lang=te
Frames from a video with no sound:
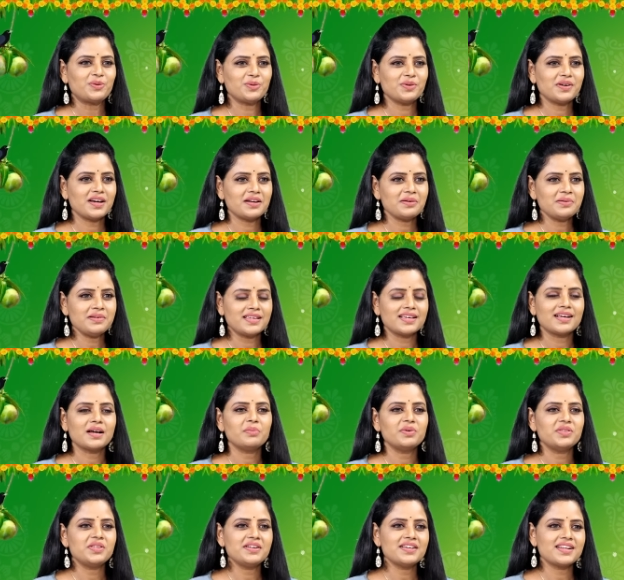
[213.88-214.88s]
గురుగారు ఇక
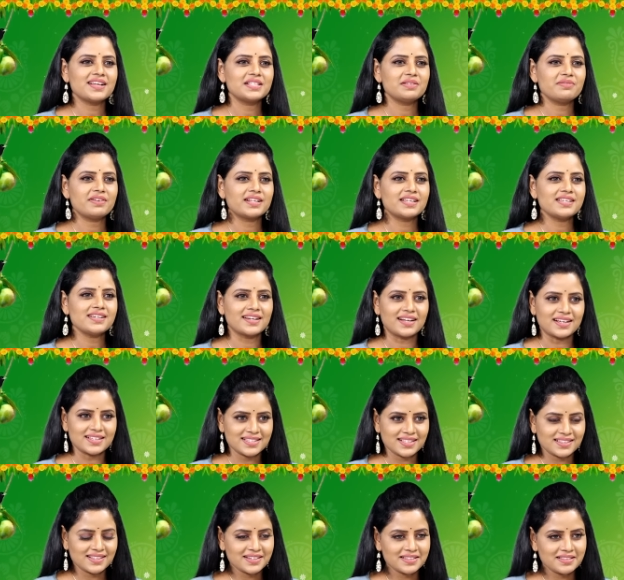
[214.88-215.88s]
మిథున రాశి వారికి గ్రహ
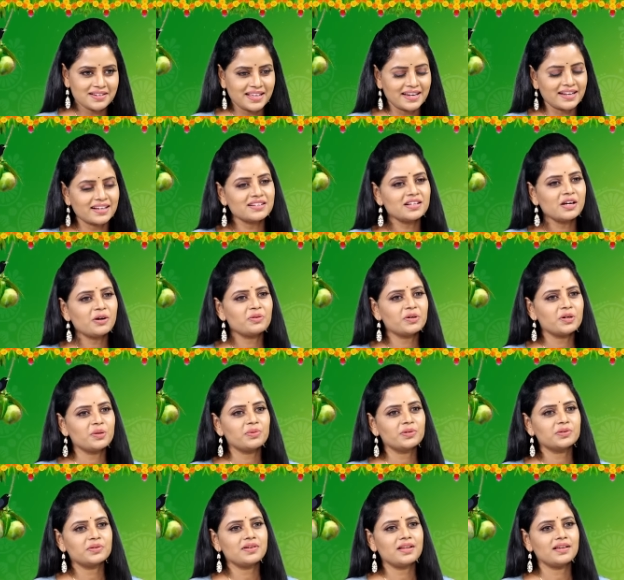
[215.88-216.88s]
స్థితిగతులు ఏ రకంగా
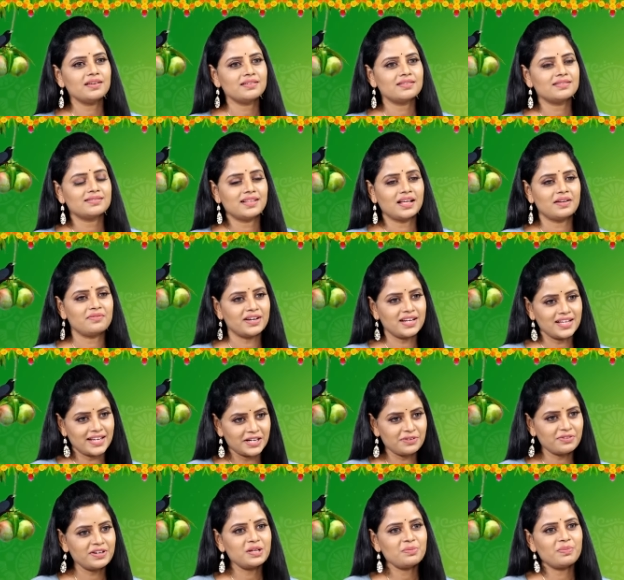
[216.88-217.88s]
ఉండబోతున్నాయి దానివల్ల
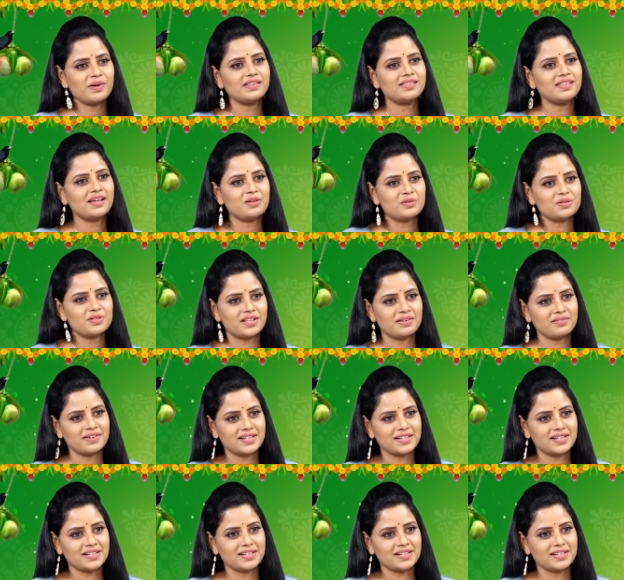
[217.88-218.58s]
ఎటువంటి ఫలితాలు వస్తాయి